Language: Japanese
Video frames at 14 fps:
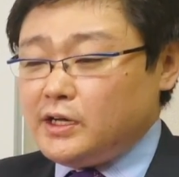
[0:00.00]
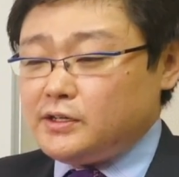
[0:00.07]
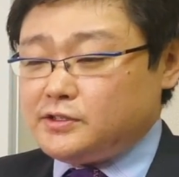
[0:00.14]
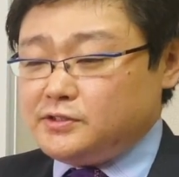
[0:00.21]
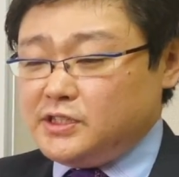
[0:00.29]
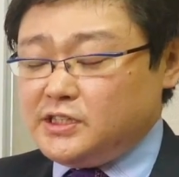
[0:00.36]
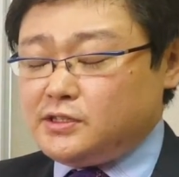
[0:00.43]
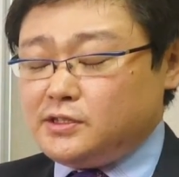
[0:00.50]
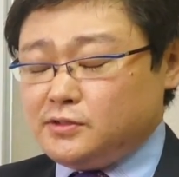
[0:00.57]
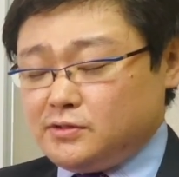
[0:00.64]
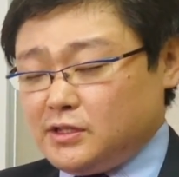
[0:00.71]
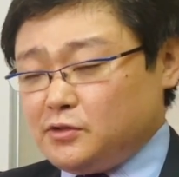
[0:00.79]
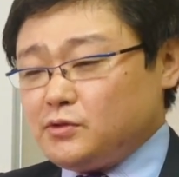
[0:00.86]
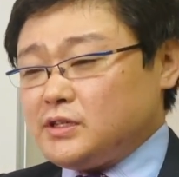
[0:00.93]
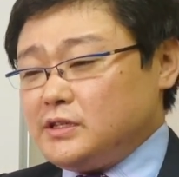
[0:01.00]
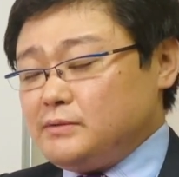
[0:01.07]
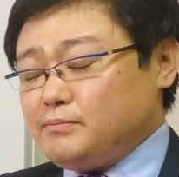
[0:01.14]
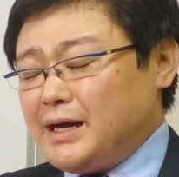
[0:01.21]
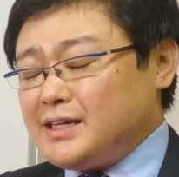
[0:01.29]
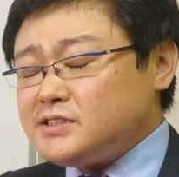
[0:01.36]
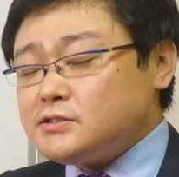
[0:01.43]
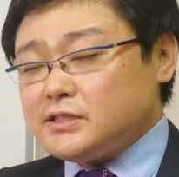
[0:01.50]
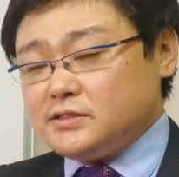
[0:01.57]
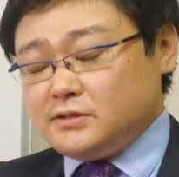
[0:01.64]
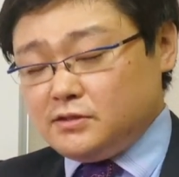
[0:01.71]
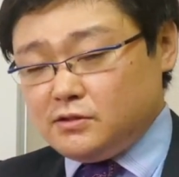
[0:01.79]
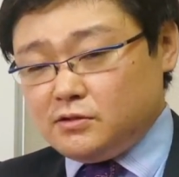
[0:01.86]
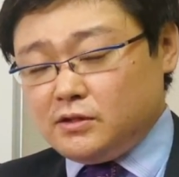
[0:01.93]
国って言った時にまずで
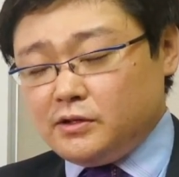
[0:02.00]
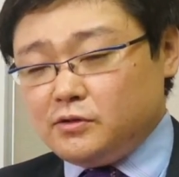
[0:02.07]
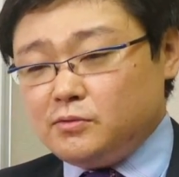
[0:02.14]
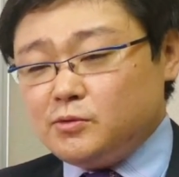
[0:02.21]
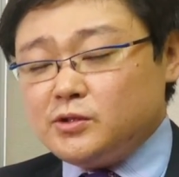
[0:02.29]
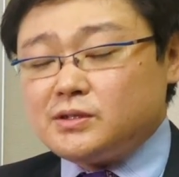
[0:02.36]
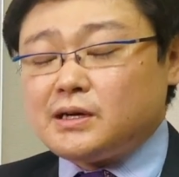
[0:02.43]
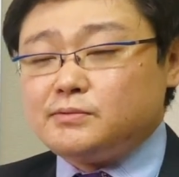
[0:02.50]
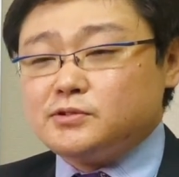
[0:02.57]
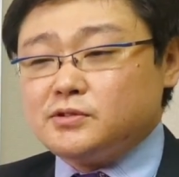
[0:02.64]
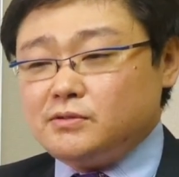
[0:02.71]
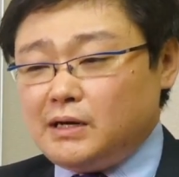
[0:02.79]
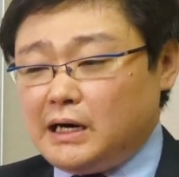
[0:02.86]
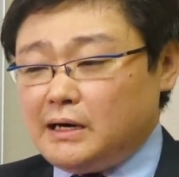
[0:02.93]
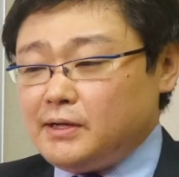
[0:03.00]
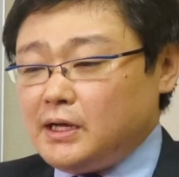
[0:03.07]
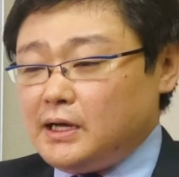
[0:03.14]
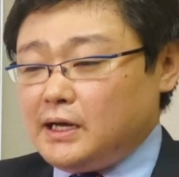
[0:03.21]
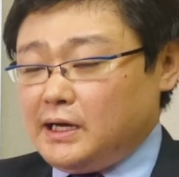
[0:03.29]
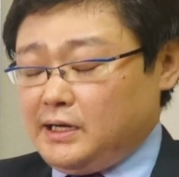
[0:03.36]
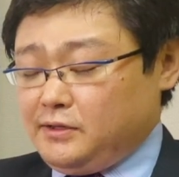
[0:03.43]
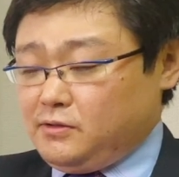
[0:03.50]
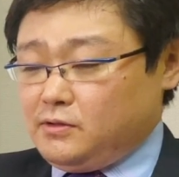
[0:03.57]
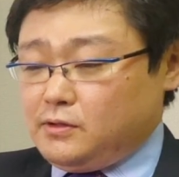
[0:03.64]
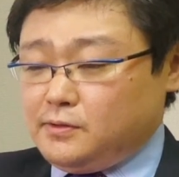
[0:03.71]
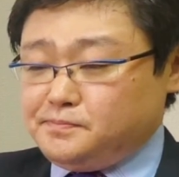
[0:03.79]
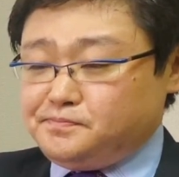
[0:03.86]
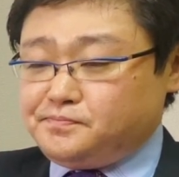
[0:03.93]
すねあの思い浮かぶのはあの